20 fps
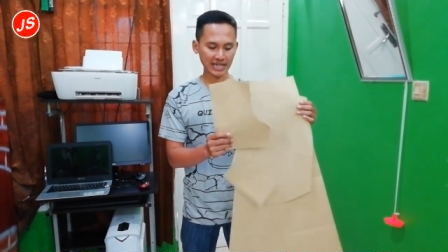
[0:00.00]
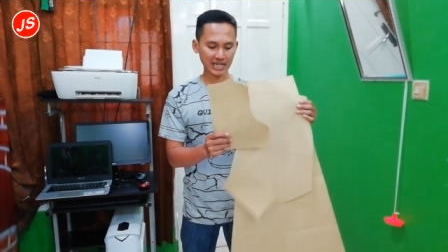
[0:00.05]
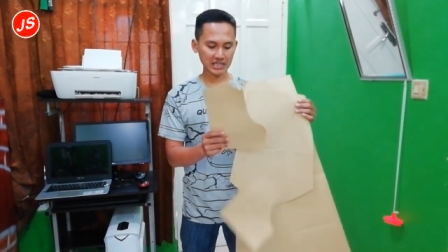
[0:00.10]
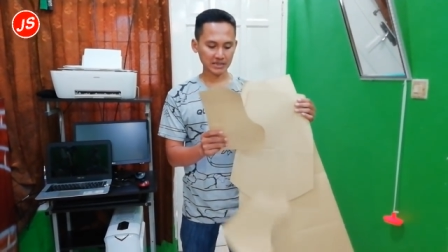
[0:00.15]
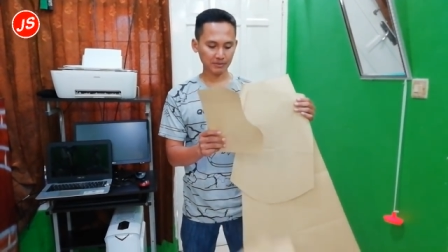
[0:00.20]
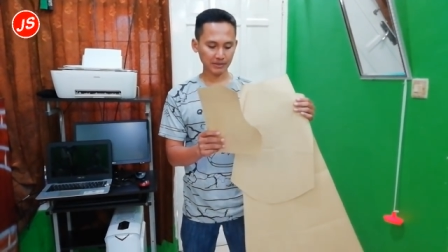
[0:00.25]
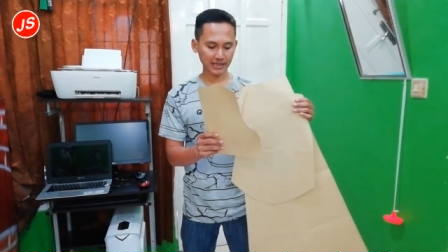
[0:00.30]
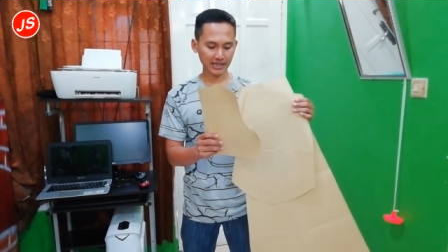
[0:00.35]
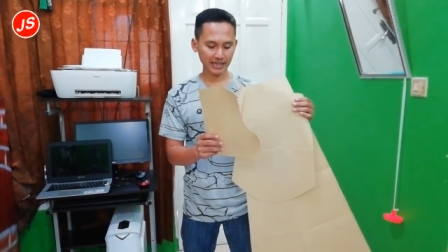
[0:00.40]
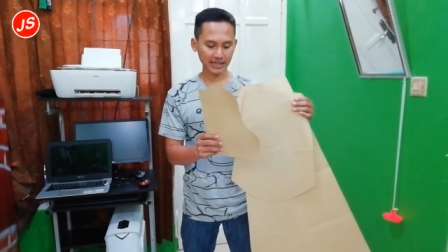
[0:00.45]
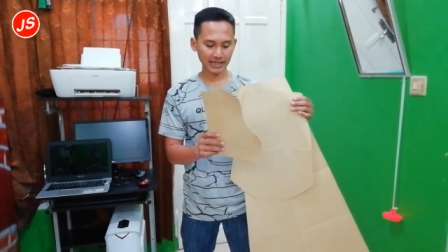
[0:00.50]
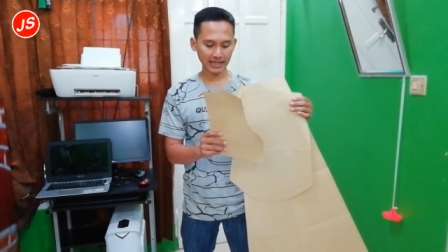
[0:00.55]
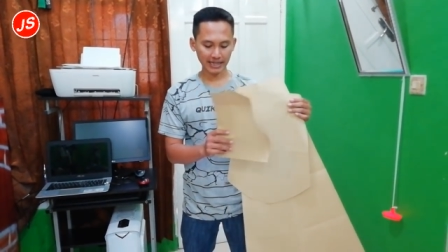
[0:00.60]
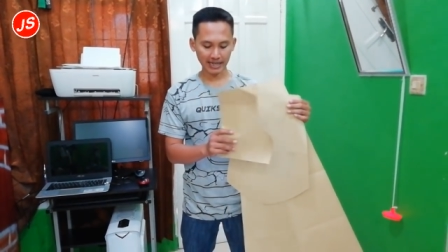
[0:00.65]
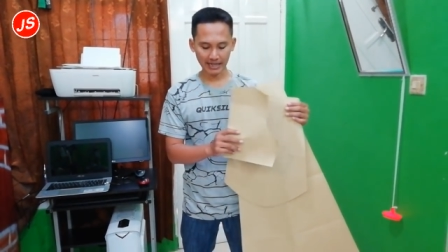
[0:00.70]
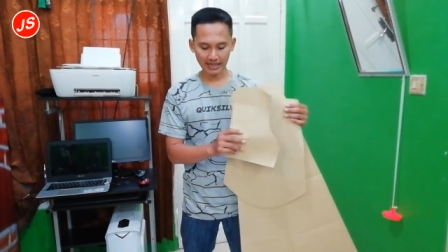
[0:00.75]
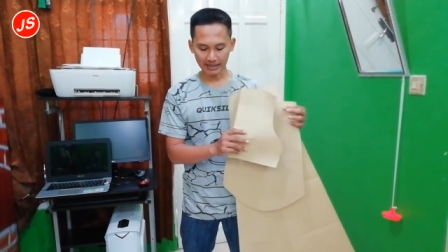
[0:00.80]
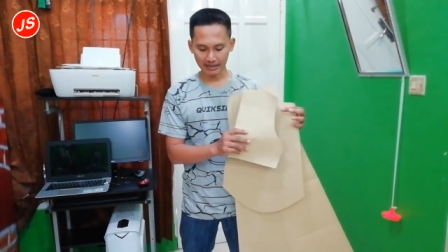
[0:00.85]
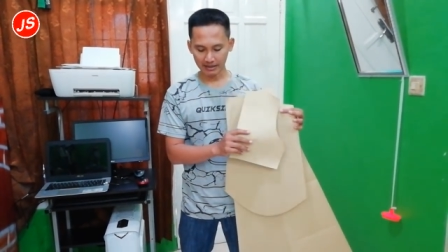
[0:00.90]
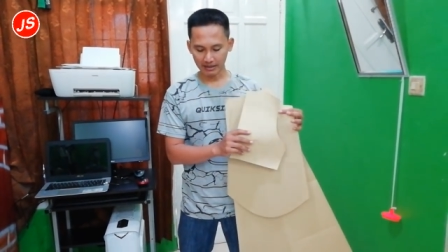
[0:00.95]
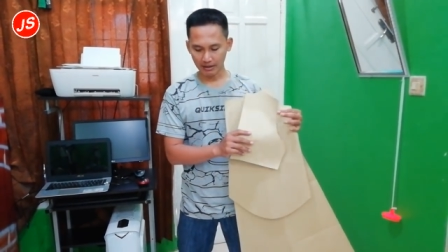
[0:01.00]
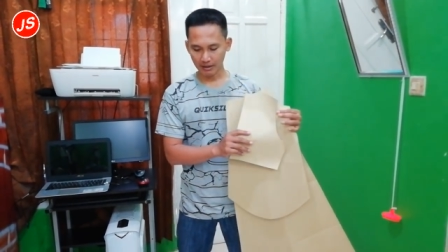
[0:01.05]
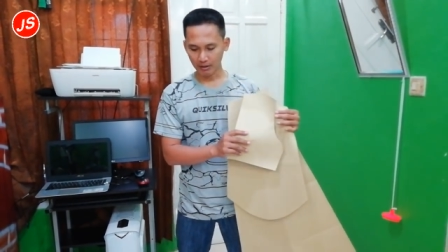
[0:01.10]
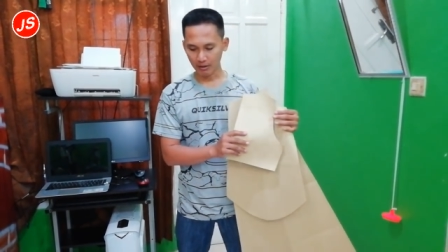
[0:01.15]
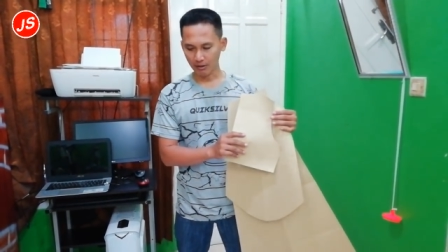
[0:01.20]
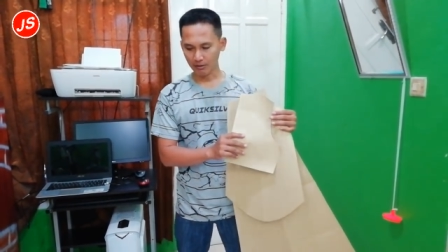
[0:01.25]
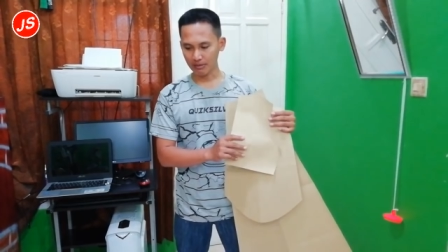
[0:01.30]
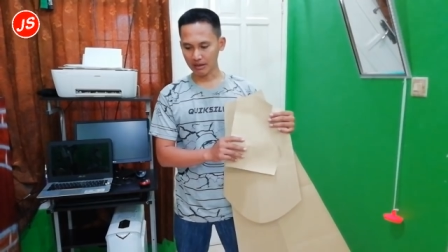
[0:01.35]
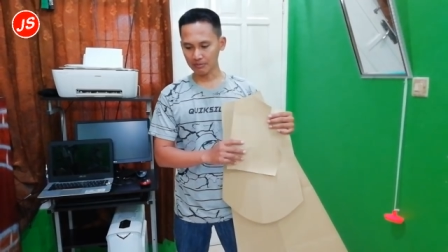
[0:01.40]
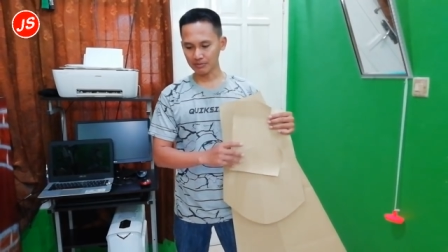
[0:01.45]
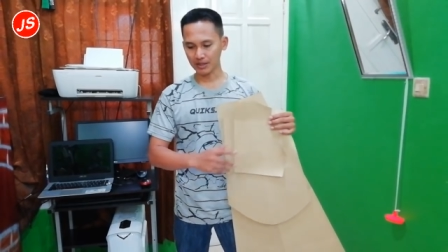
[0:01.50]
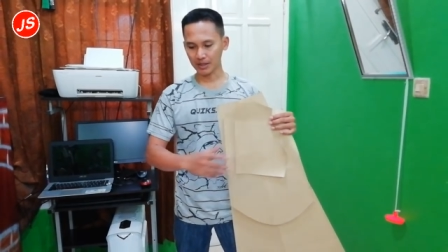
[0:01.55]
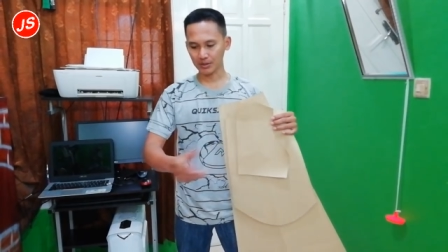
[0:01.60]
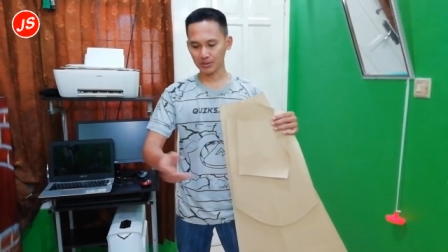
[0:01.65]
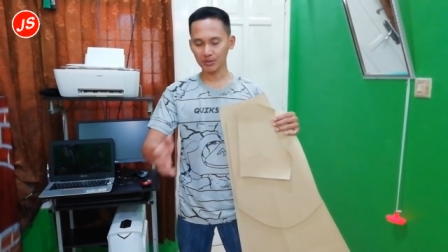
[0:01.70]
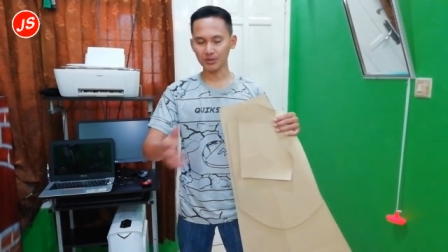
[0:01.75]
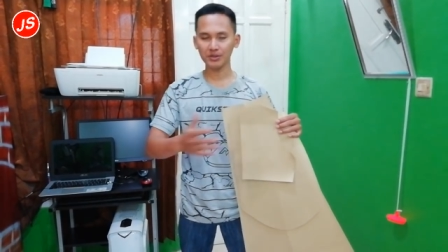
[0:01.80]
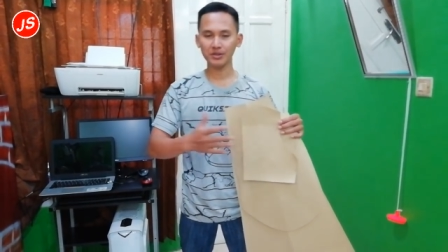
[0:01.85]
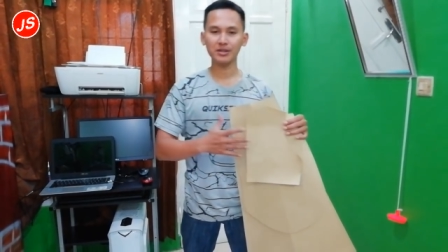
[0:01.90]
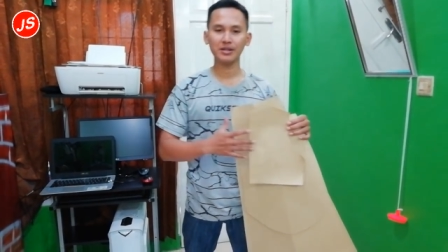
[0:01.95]
anak seperti ini ya oh, maaf
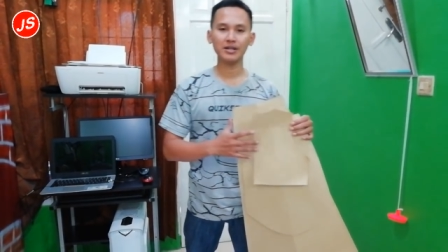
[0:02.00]
satu